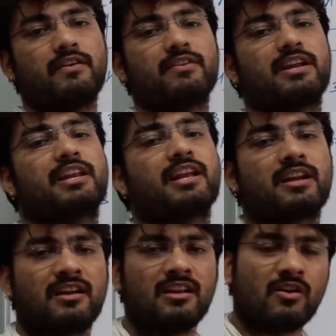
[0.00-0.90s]
डिग्री का
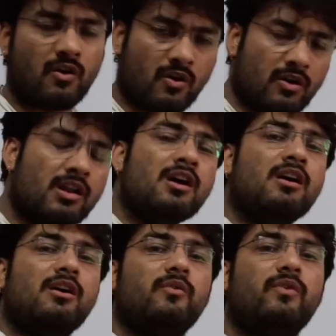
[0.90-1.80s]
एंगल और
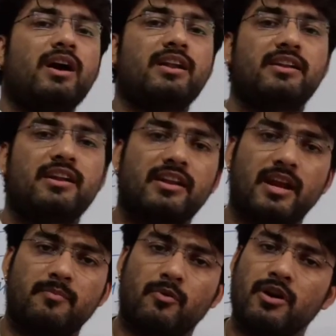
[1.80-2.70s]

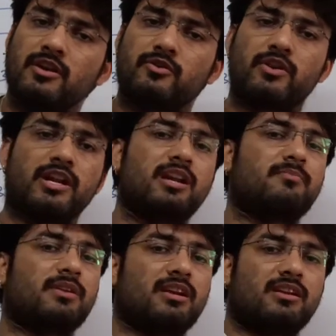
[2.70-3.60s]
109.28
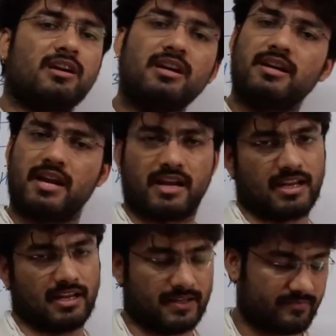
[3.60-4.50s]
मिनट का एंगल
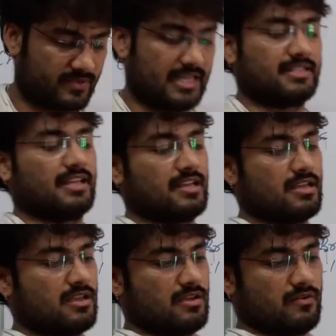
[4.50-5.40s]
है सिक्स है
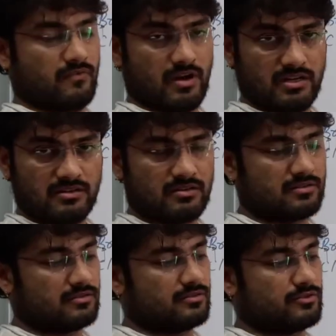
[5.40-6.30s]
वन
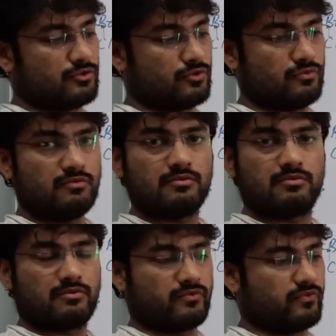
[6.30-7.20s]
टू
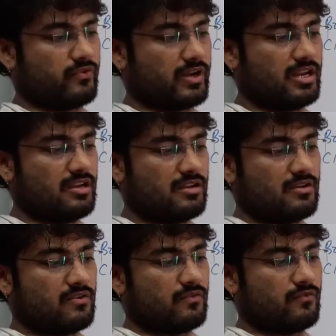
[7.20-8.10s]
थ्री
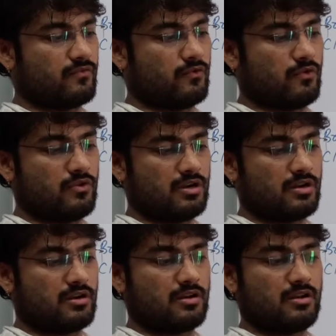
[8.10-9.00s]
फोर
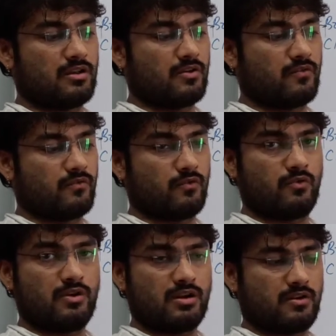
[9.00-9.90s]

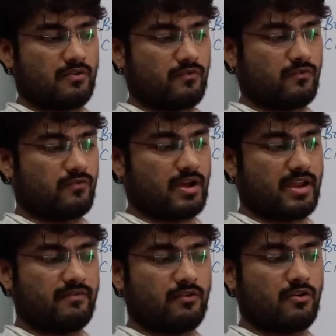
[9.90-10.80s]
फोर
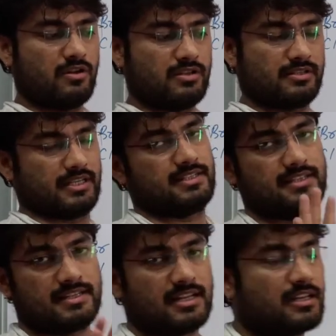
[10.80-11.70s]
फाइव और सिक्स
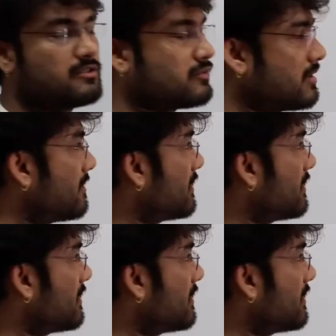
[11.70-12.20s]
सिक्स एंगल्स होते हैं